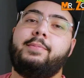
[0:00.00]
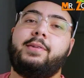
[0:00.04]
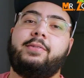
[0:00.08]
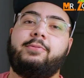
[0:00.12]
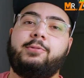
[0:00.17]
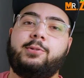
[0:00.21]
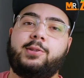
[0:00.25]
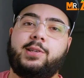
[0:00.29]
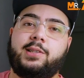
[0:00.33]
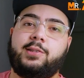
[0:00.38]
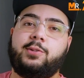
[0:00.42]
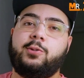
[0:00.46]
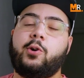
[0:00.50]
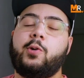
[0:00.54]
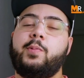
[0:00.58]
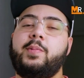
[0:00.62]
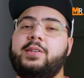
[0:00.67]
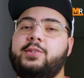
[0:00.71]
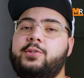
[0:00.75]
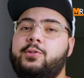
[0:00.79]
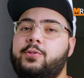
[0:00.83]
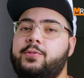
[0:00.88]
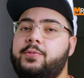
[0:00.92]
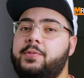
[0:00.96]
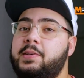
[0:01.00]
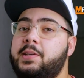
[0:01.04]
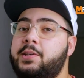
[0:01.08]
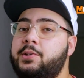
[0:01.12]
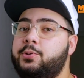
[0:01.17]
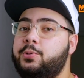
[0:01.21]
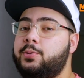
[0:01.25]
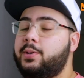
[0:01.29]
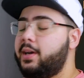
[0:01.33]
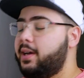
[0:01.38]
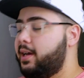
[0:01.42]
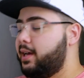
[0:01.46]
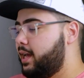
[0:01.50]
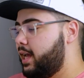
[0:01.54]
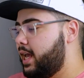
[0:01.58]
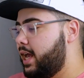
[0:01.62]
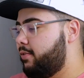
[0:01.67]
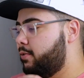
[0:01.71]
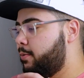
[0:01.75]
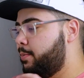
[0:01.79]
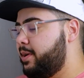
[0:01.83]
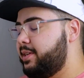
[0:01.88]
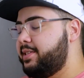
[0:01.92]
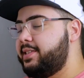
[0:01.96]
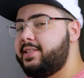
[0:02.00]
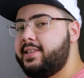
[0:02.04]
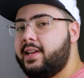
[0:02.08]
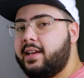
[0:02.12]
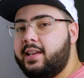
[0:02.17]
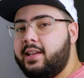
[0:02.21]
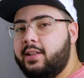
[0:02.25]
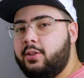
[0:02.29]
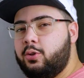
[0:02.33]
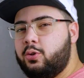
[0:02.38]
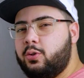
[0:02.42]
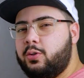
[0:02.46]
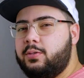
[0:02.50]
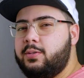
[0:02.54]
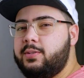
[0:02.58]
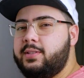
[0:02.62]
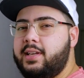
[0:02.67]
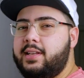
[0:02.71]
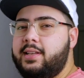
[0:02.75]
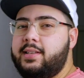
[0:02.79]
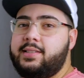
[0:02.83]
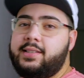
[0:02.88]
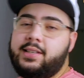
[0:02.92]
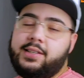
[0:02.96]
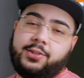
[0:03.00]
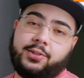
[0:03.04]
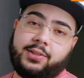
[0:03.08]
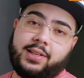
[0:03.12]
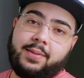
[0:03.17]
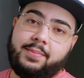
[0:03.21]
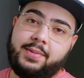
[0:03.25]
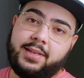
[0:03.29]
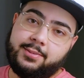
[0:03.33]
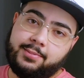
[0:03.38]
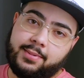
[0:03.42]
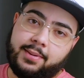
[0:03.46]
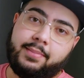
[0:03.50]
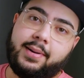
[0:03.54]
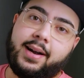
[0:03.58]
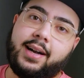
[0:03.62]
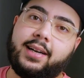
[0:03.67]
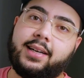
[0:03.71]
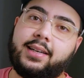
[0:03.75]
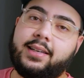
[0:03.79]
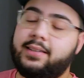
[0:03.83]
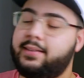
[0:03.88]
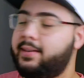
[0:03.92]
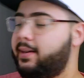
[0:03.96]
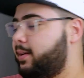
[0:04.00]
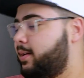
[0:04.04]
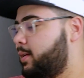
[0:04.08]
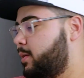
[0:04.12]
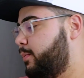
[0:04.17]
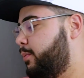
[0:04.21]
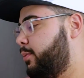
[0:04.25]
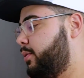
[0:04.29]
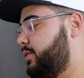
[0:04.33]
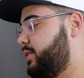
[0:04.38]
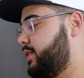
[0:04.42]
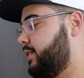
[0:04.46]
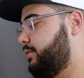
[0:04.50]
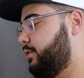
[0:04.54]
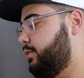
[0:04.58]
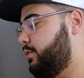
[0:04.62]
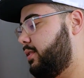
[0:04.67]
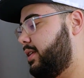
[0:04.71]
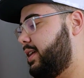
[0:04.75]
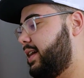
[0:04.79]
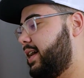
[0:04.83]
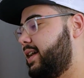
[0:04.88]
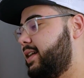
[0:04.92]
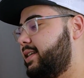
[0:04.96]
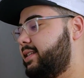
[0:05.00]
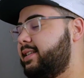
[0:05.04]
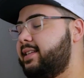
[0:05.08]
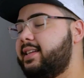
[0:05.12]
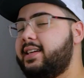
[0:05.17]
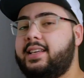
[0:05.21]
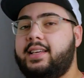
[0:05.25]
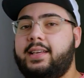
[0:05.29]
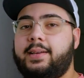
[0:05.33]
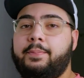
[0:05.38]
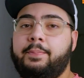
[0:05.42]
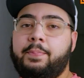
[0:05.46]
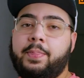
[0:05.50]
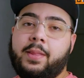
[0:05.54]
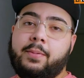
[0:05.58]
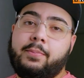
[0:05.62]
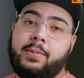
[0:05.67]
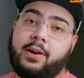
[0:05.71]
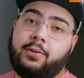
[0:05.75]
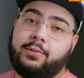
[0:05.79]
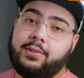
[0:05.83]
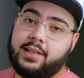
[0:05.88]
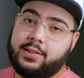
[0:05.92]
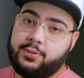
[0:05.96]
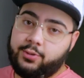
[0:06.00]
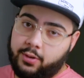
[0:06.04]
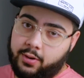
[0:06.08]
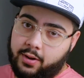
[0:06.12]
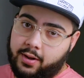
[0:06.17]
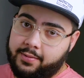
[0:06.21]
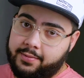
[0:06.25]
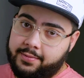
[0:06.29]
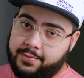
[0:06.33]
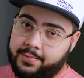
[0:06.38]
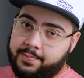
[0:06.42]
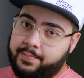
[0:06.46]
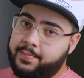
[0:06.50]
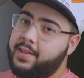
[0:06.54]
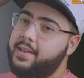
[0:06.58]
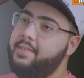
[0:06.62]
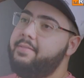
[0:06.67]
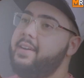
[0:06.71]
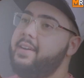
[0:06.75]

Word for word: para vocês no começo do vídeo, eu vou precisar que todos eles sejam da mesma marca. Por isso eu vou trocar esse daqui para um da Zonoff, que